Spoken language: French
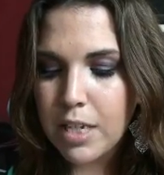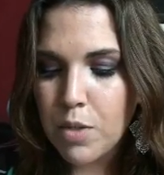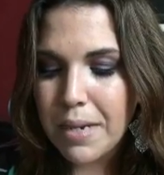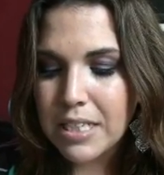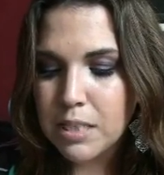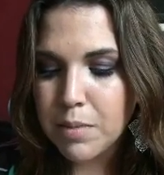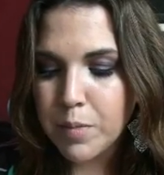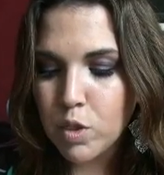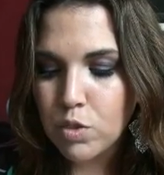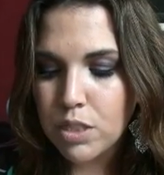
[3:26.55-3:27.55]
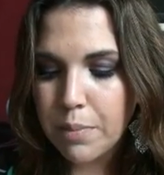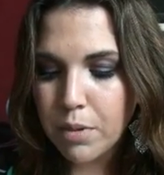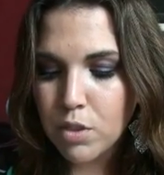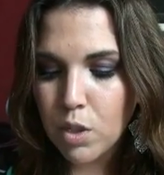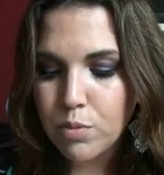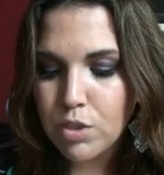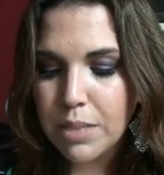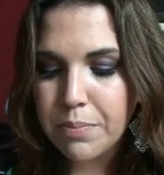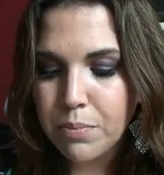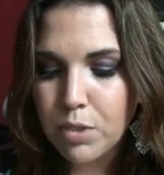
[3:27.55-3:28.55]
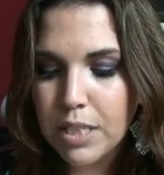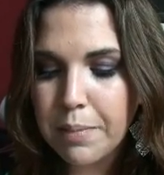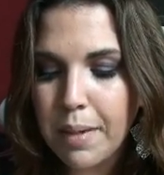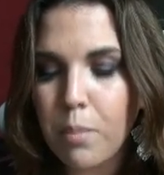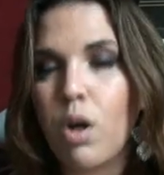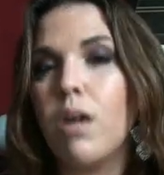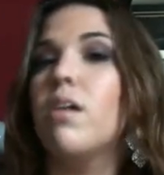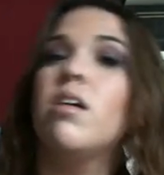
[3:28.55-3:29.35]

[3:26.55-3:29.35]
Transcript: et le maximum que tu dépenses en budget beauté par mois